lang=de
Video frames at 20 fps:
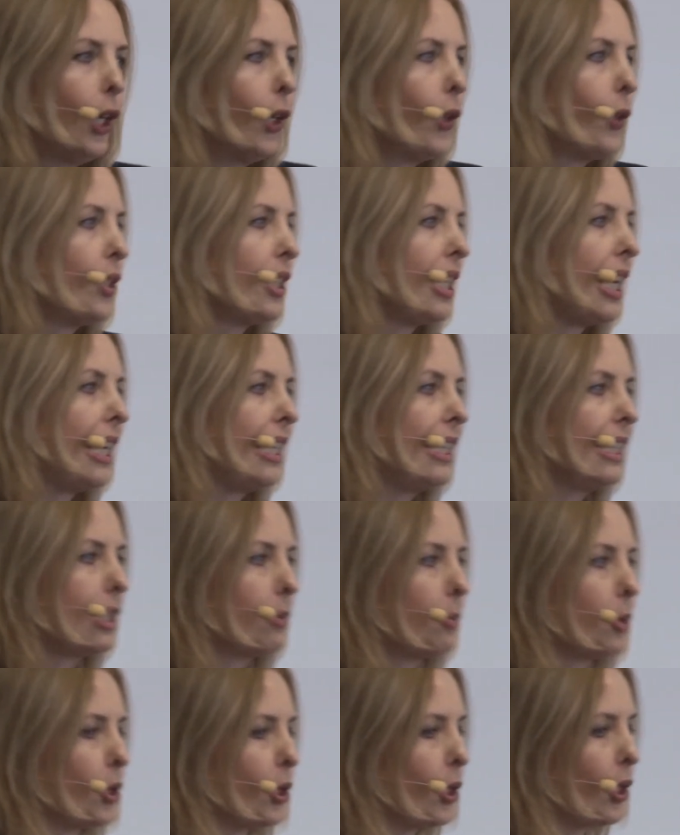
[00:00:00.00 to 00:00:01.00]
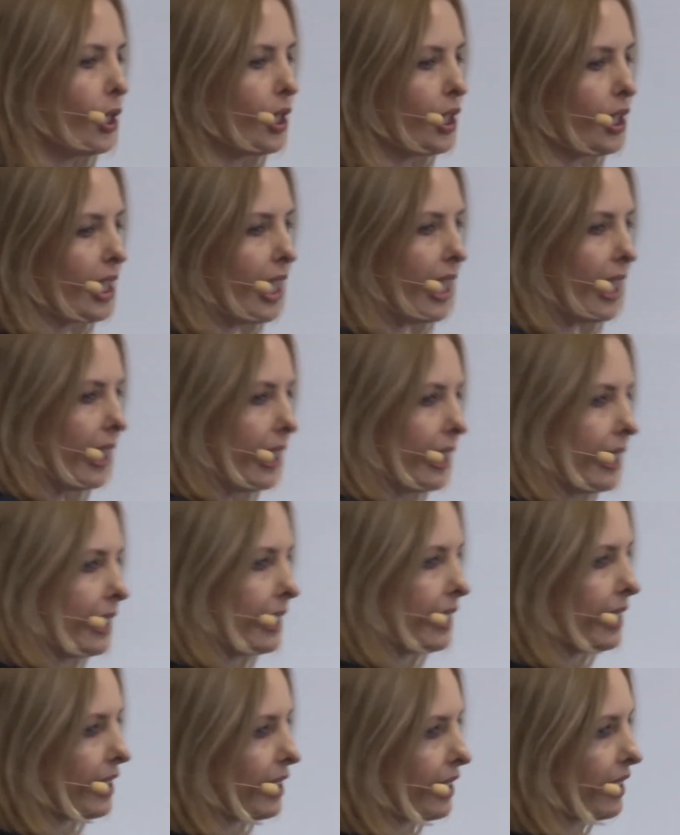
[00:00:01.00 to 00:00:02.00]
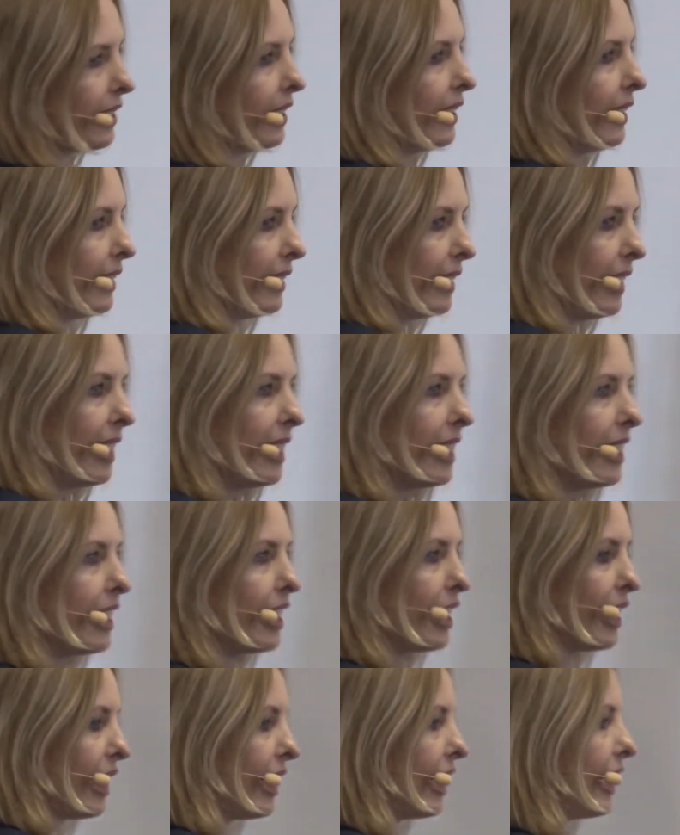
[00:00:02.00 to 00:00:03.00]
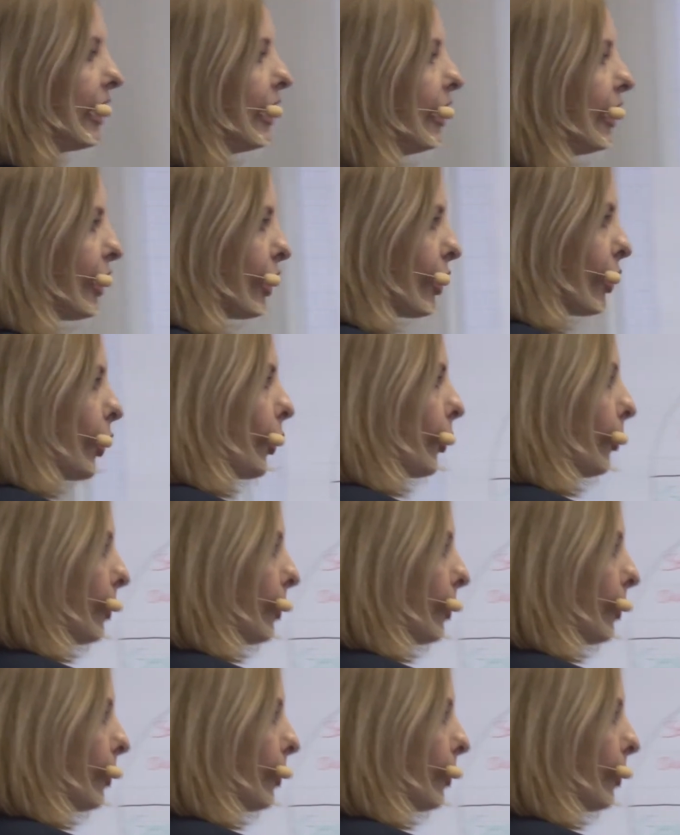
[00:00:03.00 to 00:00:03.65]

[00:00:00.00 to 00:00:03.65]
Und eins bedeutet eigentlich, ja, da ist noch